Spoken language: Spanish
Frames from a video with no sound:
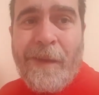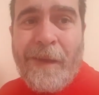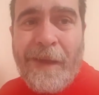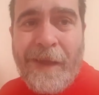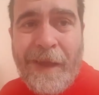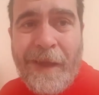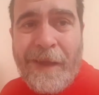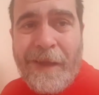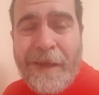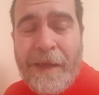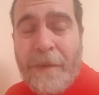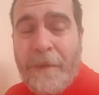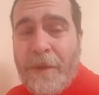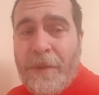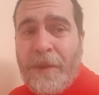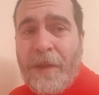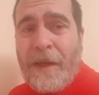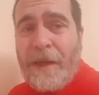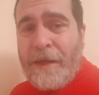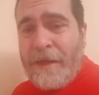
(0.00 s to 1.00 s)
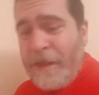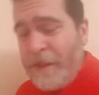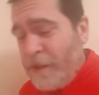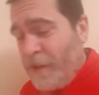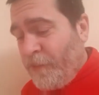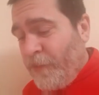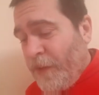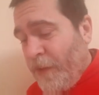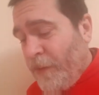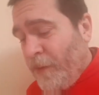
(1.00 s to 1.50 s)
encabeza la
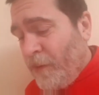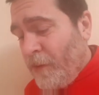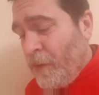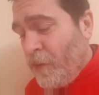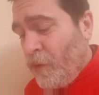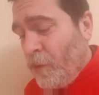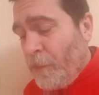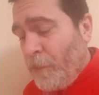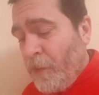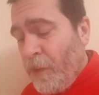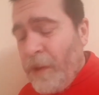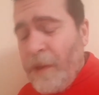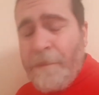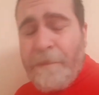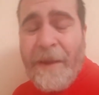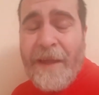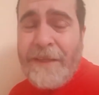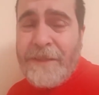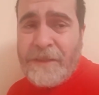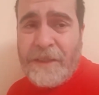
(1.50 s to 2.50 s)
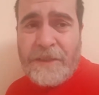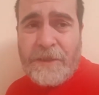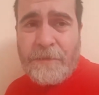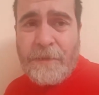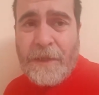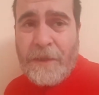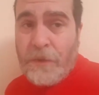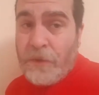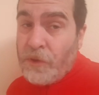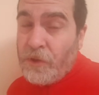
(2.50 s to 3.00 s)
clasificación del grupo C Países
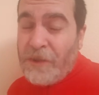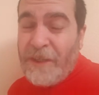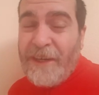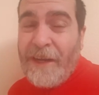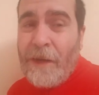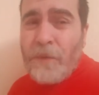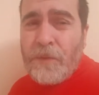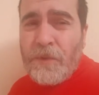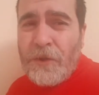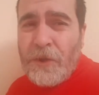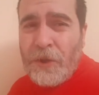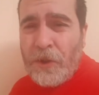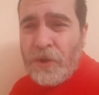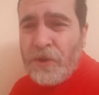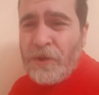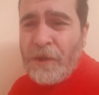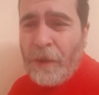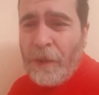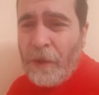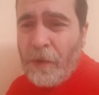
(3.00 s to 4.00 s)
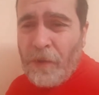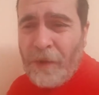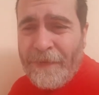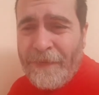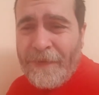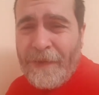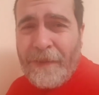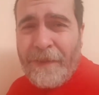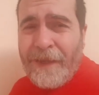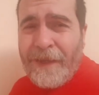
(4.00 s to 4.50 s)
Bajos. Si en algún sitio os dicen
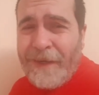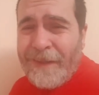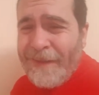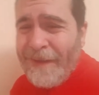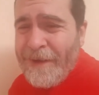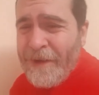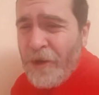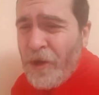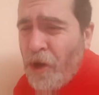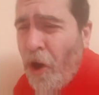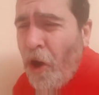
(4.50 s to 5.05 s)
Holanda, decirle nine,